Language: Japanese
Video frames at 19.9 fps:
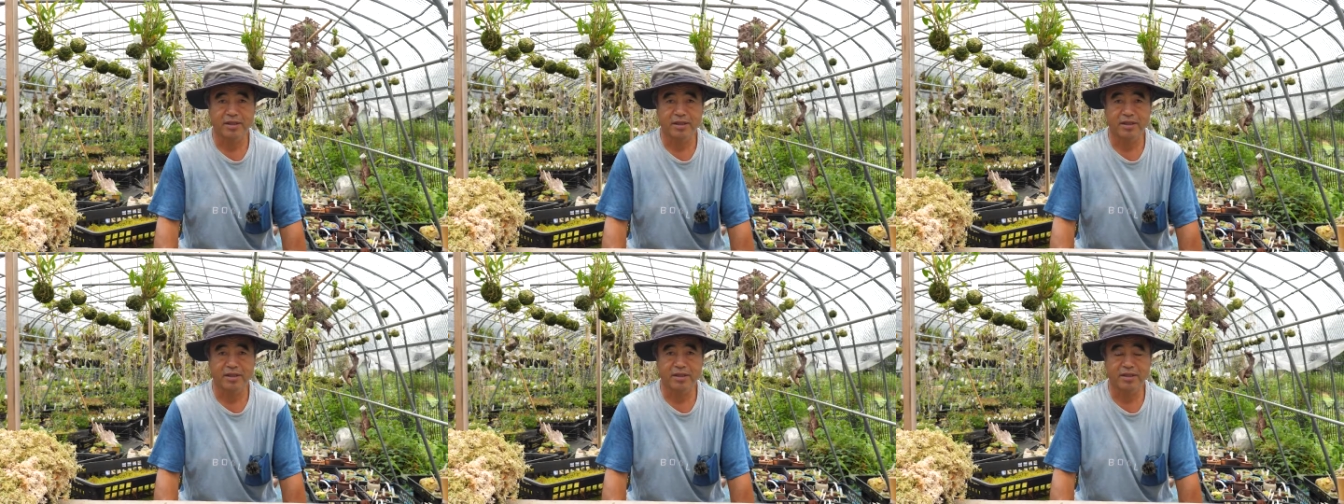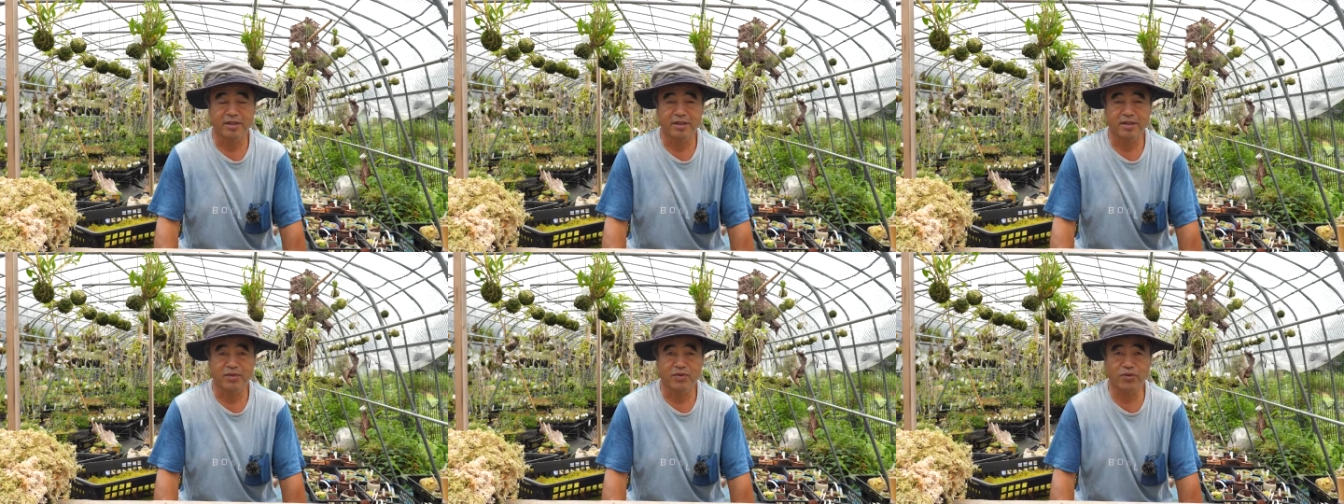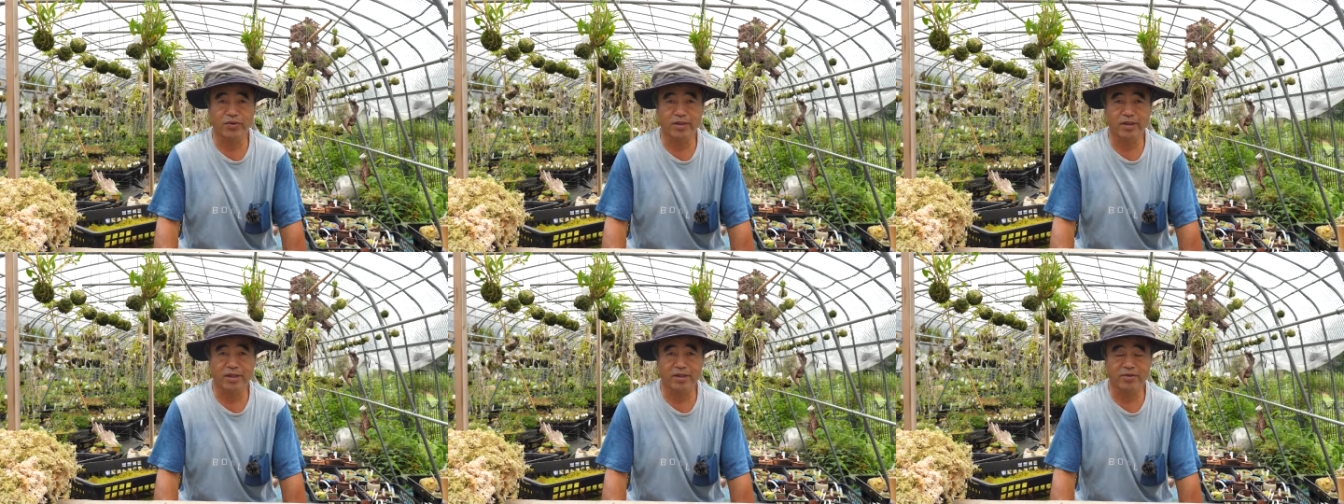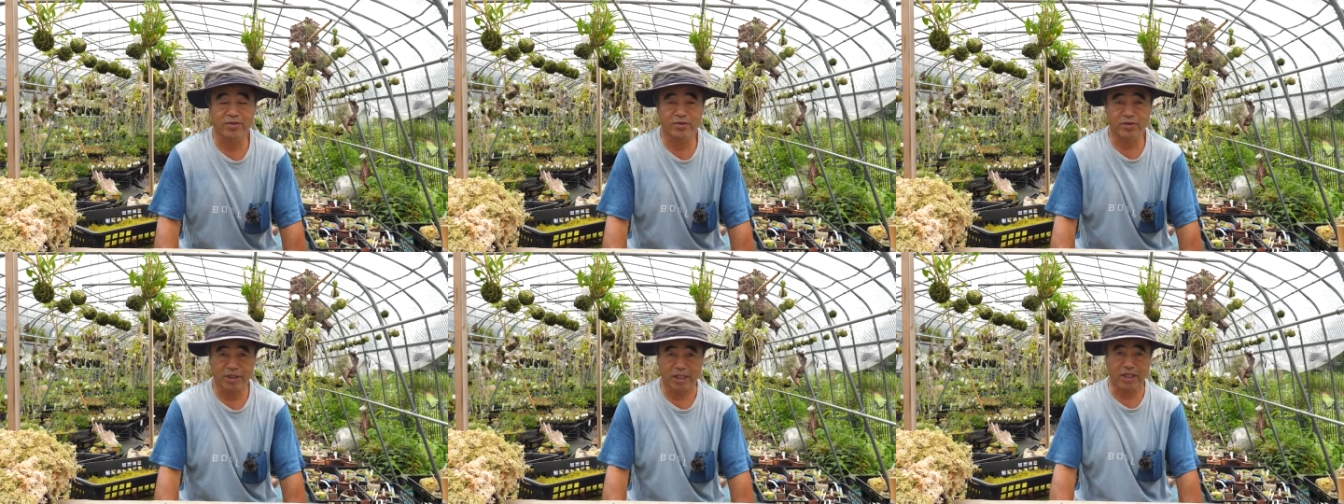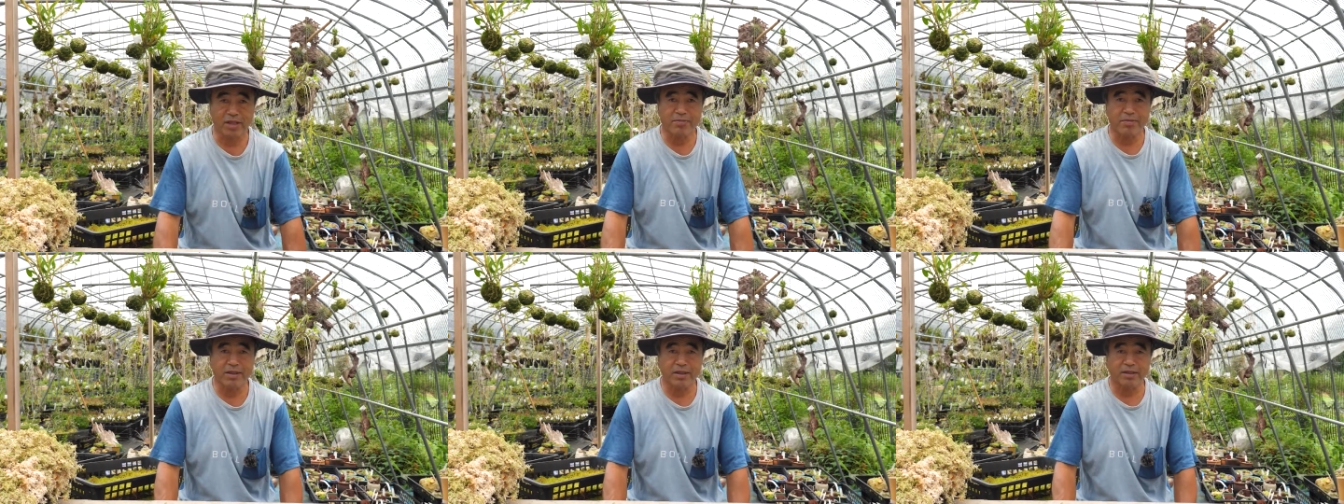えー、それがあの
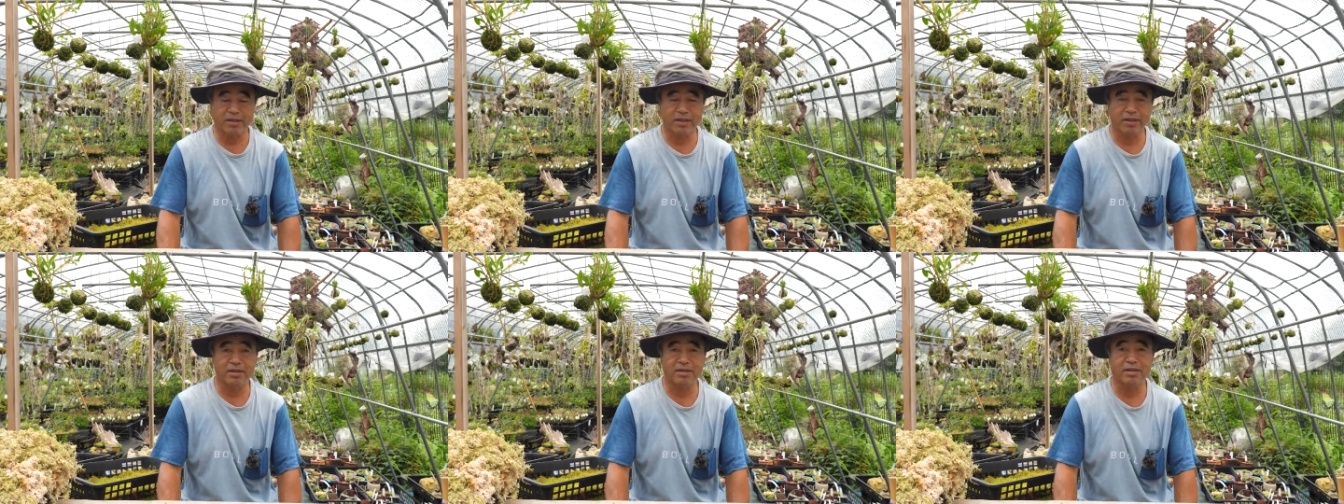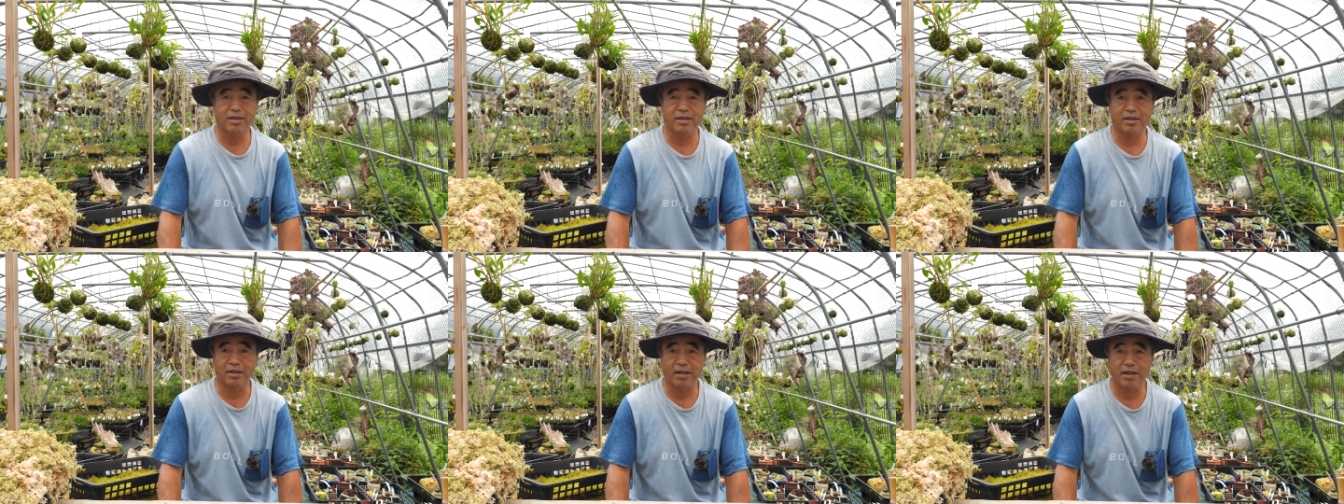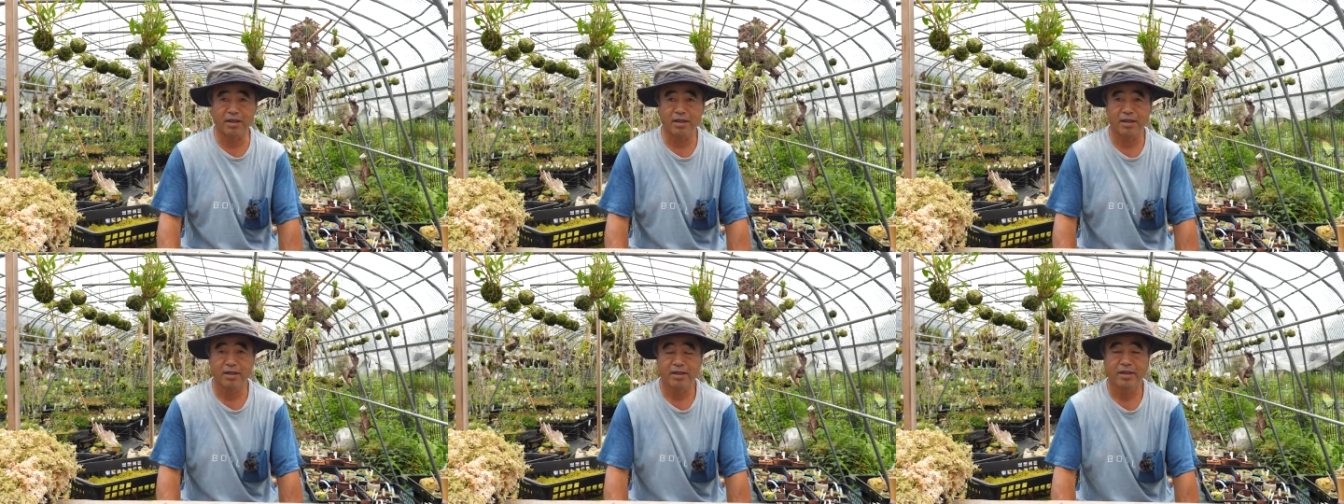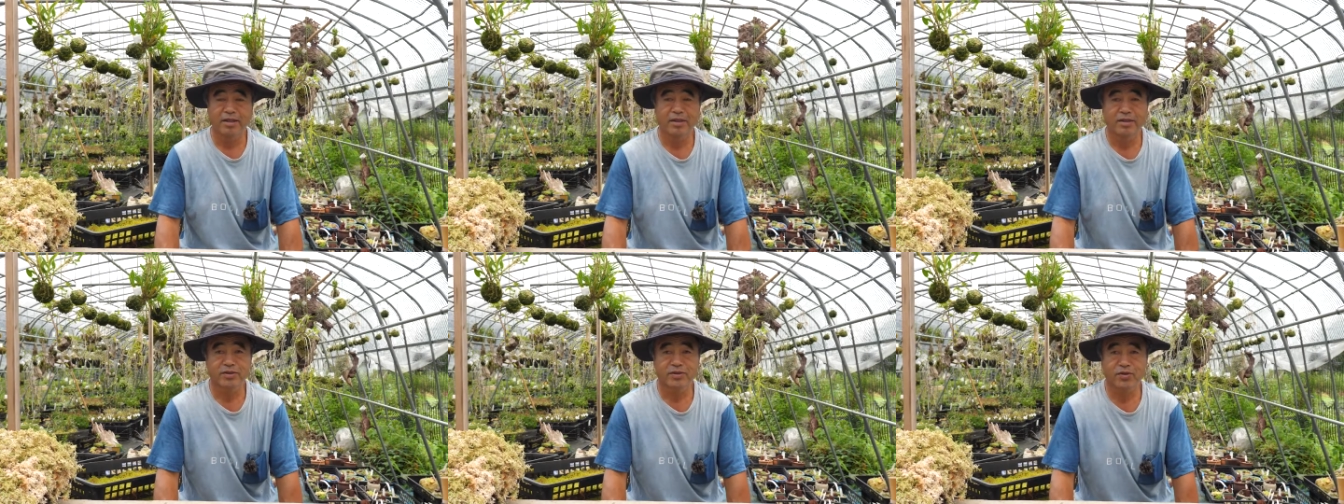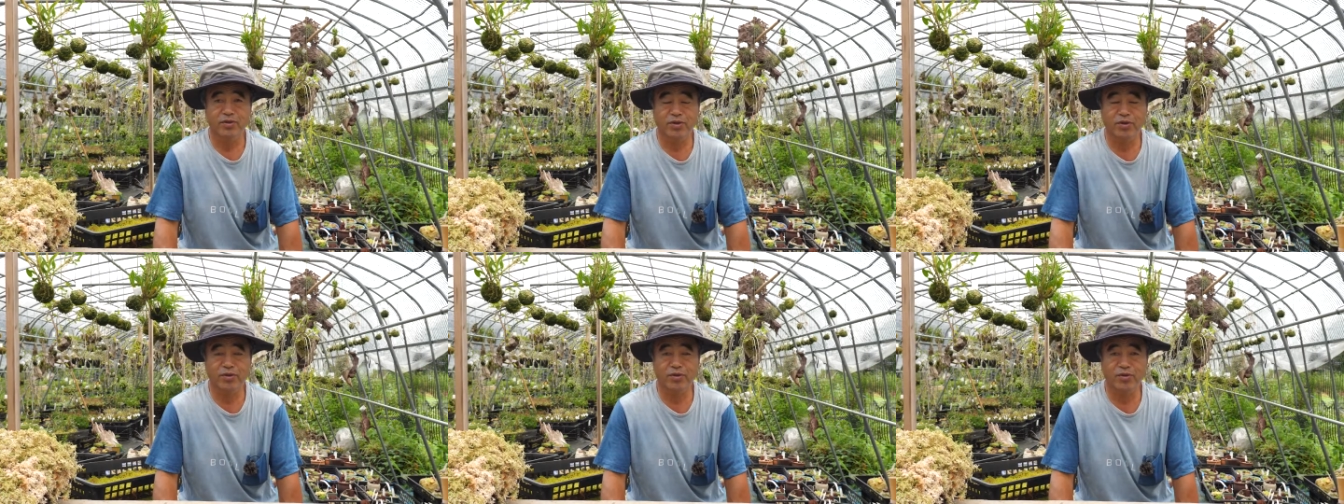高みが出てきたんで、
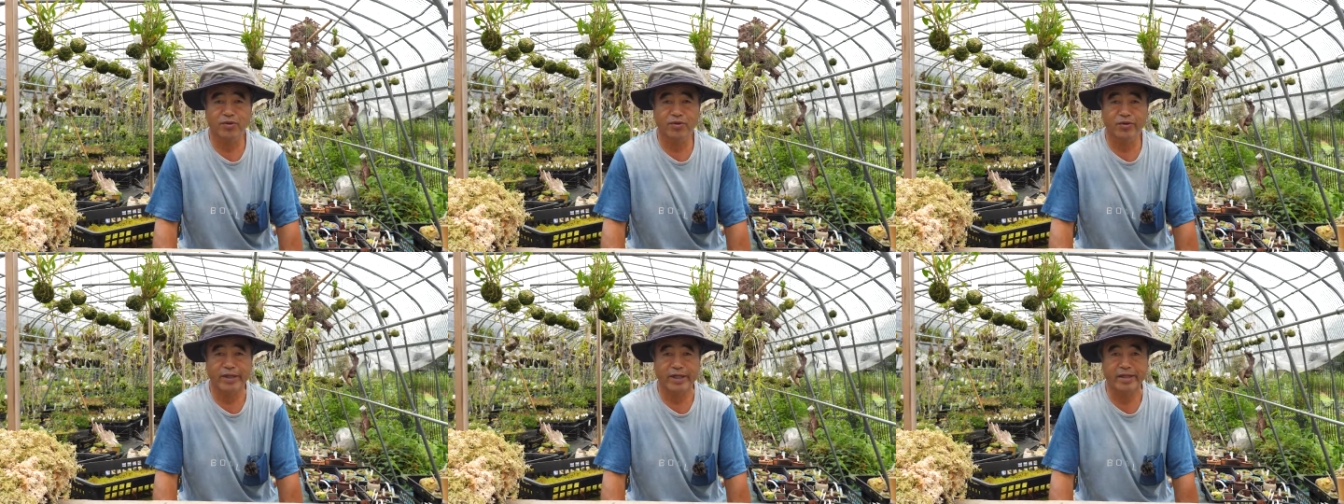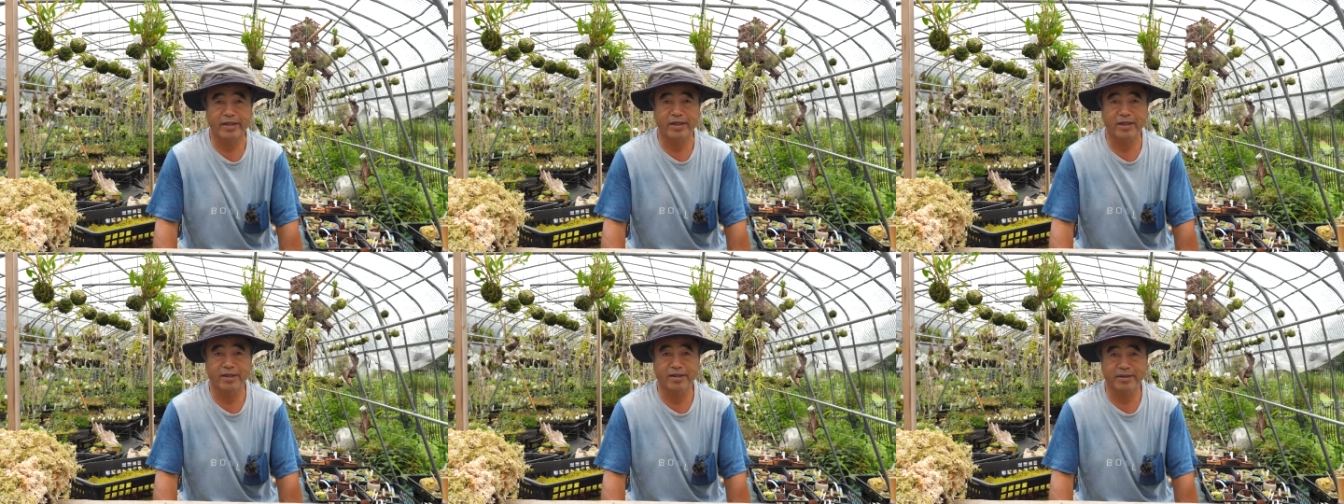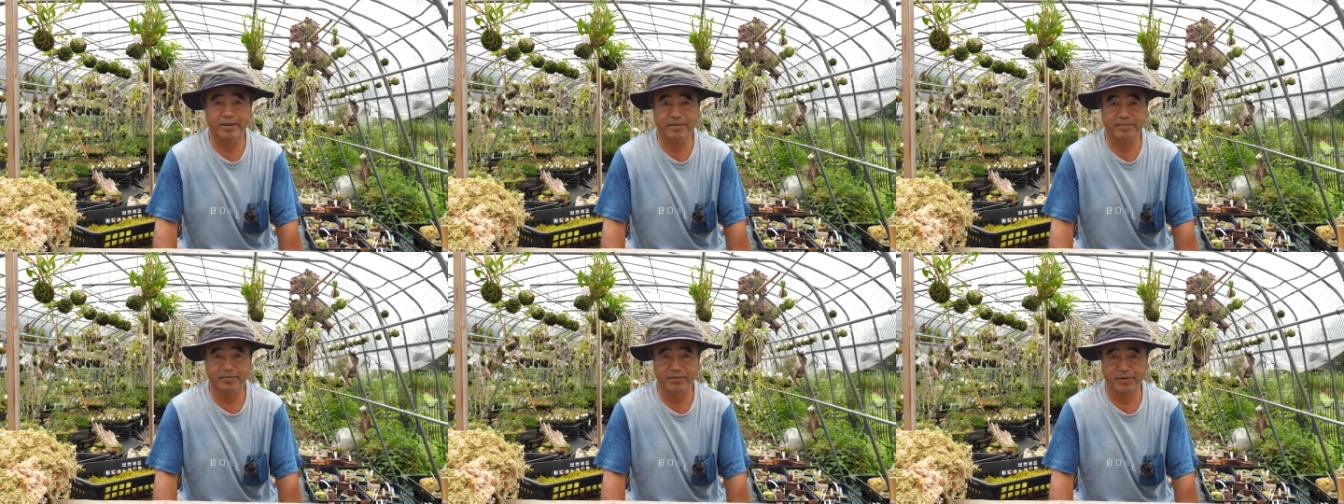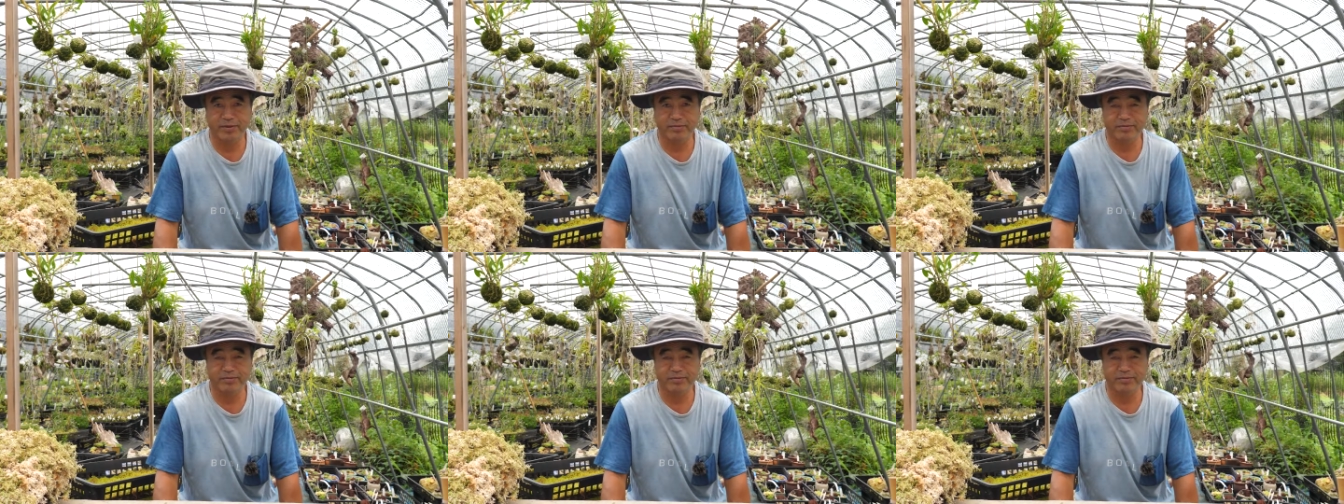それを来年